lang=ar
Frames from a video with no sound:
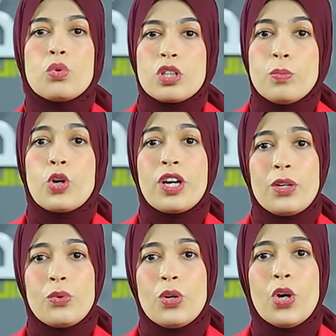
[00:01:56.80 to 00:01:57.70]
وتطبخ
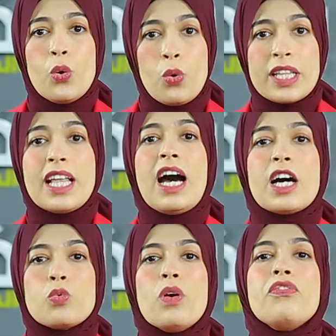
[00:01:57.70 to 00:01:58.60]
غيره وكده
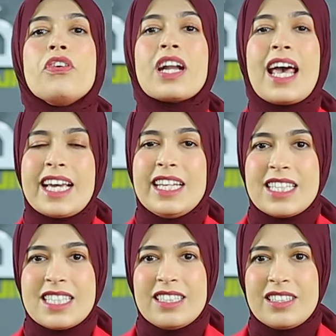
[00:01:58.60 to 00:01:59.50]
هتوفر أكل
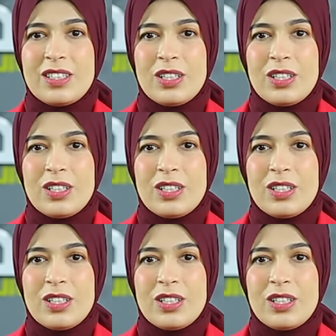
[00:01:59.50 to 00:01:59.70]
كتير